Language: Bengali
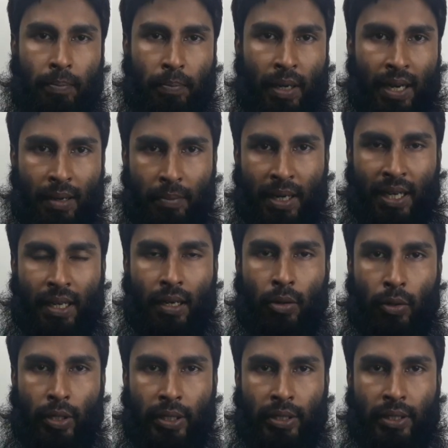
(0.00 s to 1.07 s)
পা বাঁকা
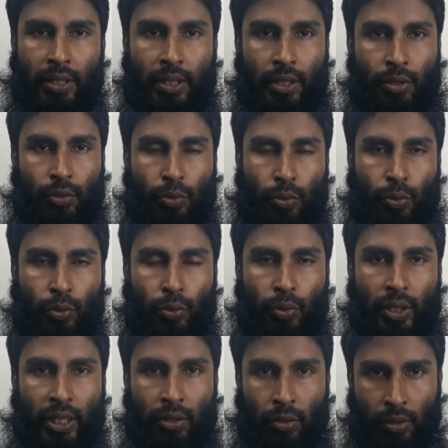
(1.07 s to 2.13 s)
হয় তো
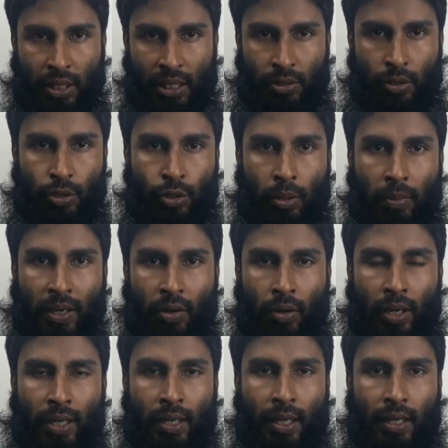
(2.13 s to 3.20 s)
এ ধরনের আসলে সবার
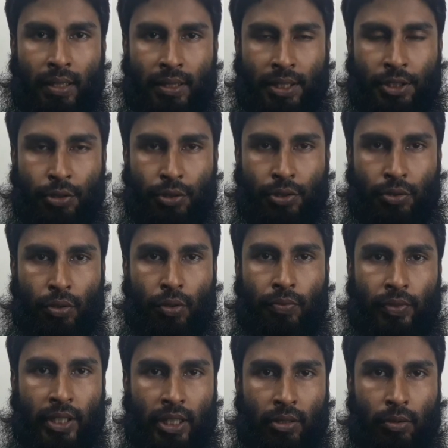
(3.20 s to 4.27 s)
হয় না কিছু কিছু
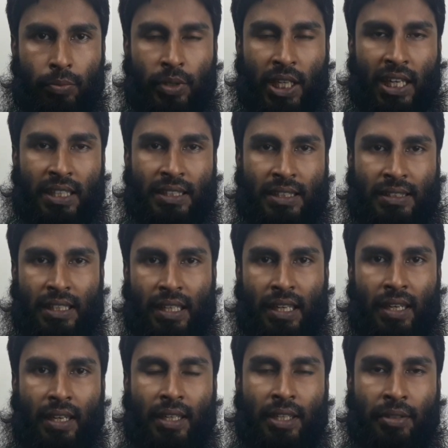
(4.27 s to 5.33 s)
লোককে এরকম দেখা যায়
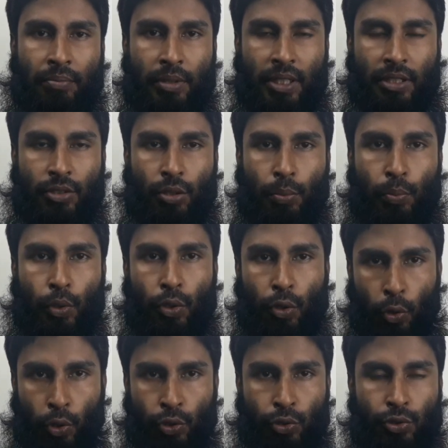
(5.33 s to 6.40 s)
যারা ইনব্রিডিং
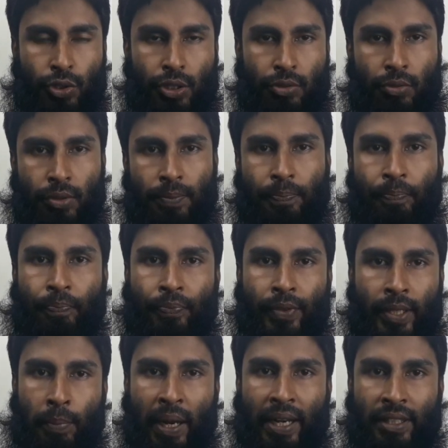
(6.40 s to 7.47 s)
সম্পর্কে অসচেতন
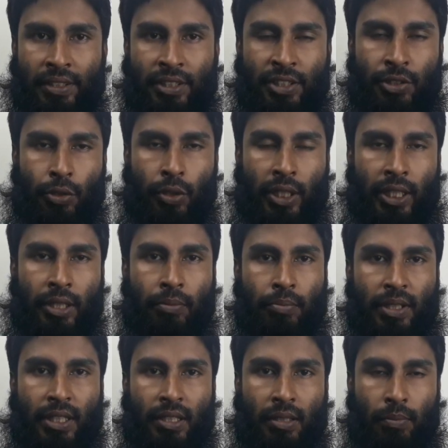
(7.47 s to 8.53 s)
প্যারেন্টস স্টকে
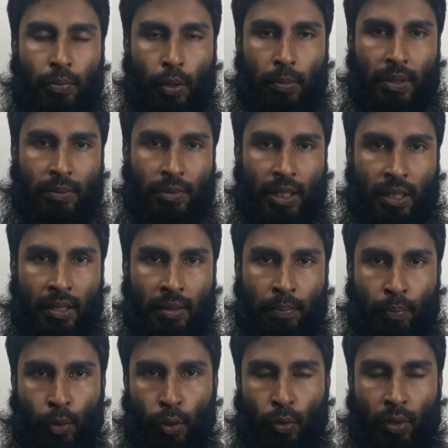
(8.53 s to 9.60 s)
ইনব্রিডিং এর প্রবলেমটা
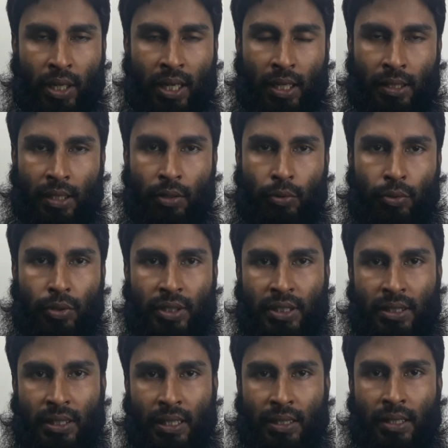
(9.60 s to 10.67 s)
প্রকট আকার ধারণ
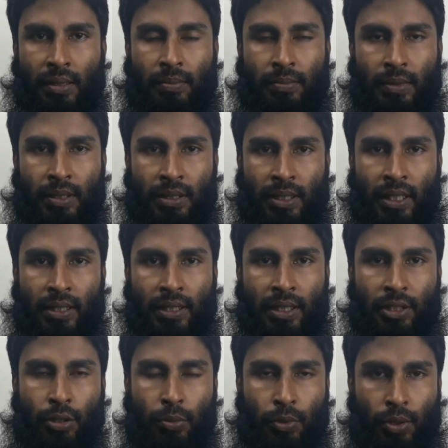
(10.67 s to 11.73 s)
করেছে তাদের ক্ষেত্রে
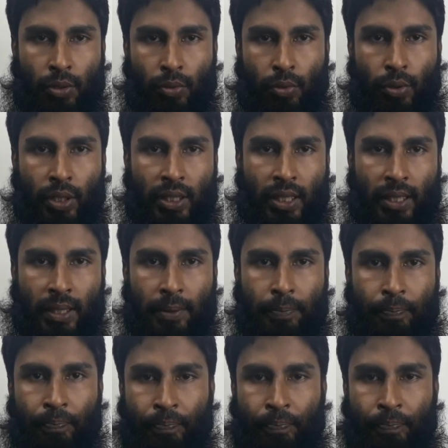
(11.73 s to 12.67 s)
এই সমস্যাগুলো হয়ে থাকে